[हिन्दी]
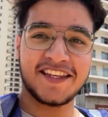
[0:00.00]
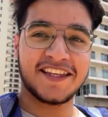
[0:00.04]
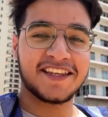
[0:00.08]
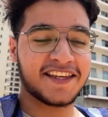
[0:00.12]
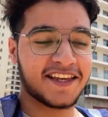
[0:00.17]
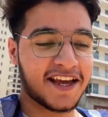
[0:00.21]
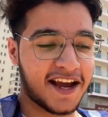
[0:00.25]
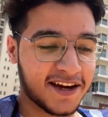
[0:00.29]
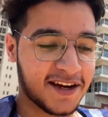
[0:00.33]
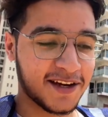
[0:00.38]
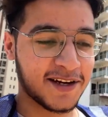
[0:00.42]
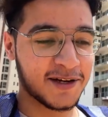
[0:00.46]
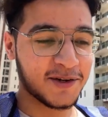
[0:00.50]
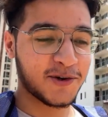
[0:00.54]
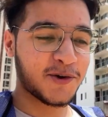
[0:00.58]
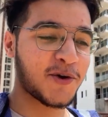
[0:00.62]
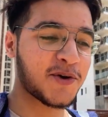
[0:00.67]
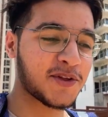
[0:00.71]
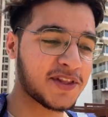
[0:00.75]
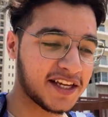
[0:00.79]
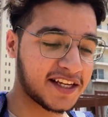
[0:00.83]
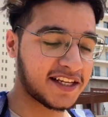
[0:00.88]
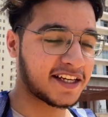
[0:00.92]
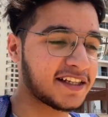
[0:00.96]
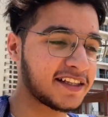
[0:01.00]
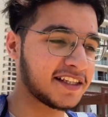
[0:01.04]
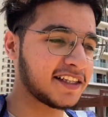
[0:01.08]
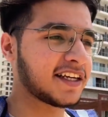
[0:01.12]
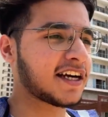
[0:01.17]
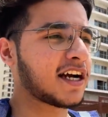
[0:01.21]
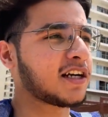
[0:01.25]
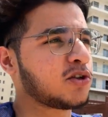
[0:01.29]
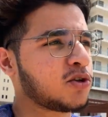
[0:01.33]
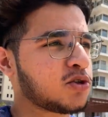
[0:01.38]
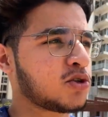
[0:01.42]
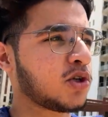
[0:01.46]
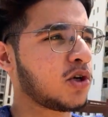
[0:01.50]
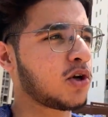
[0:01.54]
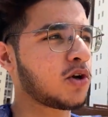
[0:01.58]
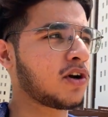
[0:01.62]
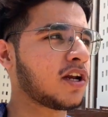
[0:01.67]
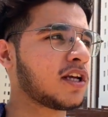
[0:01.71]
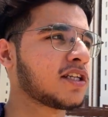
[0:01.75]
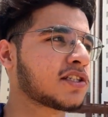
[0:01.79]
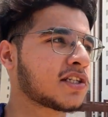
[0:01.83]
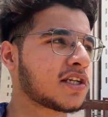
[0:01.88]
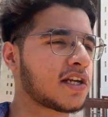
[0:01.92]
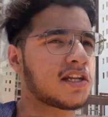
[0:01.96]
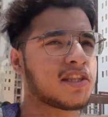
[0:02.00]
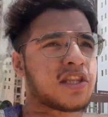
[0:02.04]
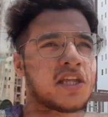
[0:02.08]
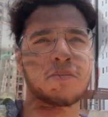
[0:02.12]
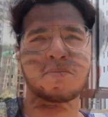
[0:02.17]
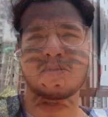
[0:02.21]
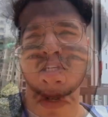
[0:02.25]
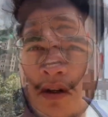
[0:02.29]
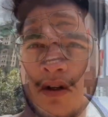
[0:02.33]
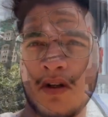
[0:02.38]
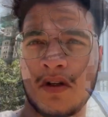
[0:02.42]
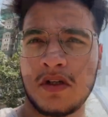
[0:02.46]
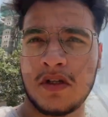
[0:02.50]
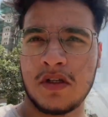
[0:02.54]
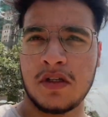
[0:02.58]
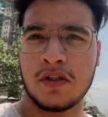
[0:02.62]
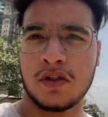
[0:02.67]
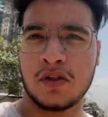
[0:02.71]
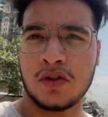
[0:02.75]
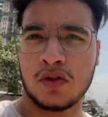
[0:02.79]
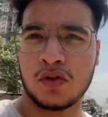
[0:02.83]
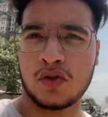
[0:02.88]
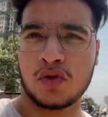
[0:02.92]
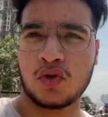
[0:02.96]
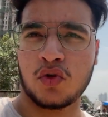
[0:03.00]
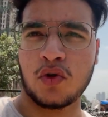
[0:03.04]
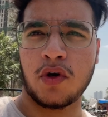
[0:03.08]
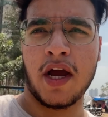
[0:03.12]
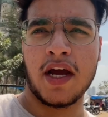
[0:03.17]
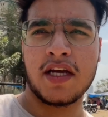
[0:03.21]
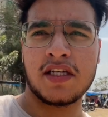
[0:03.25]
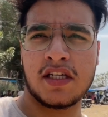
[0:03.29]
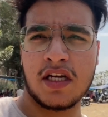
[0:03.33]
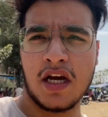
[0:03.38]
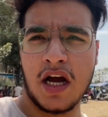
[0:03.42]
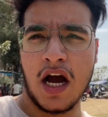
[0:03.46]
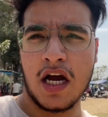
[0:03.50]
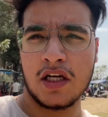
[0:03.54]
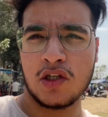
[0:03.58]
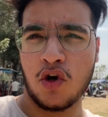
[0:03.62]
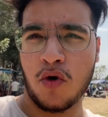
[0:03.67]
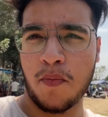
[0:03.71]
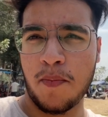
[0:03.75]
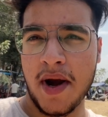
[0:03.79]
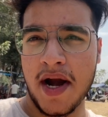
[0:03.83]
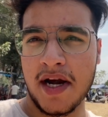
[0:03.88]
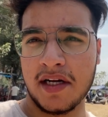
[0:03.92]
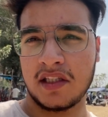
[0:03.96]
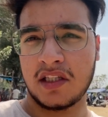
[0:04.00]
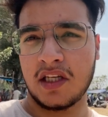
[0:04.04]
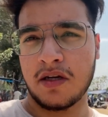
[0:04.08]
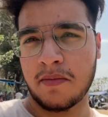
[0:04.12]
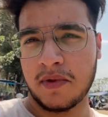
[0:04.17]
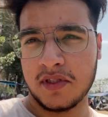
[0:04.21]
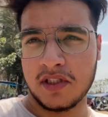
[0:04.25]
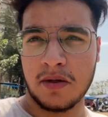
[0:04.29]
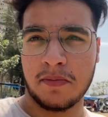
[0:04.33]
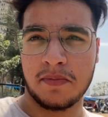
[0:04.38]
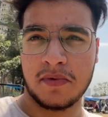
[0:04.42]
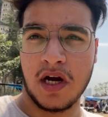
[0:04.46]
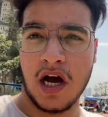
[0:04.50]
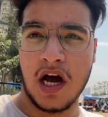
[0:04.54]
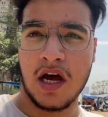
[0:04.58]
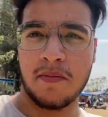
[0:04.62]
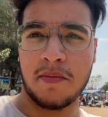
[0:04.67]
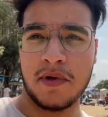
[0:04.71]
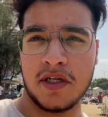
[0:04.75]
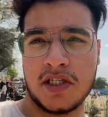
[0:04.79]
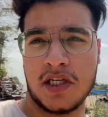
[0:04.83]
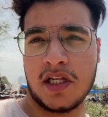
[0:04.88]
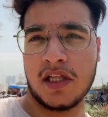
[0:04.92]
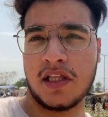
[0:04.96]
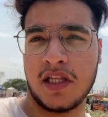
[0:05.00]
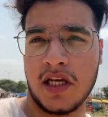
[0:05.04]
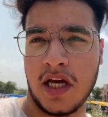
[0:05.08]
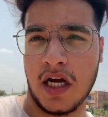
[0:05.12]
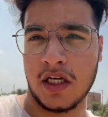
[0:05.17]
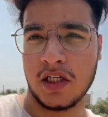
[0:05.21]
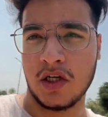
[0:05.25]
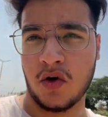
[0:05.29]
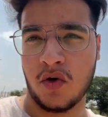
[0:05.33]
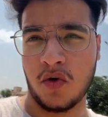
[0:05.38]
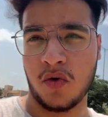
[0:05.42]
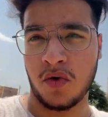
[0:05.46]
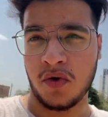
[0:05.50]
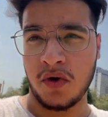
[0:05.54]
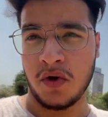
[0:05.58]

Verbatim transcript: क्या करें कोई दिक्कत नहीं आ जाओ चलो लंच करते हैं आप चल के है ना सो गाइज आ जाओ बैठते हैं बस अब कार में चलते हैं आ जाओ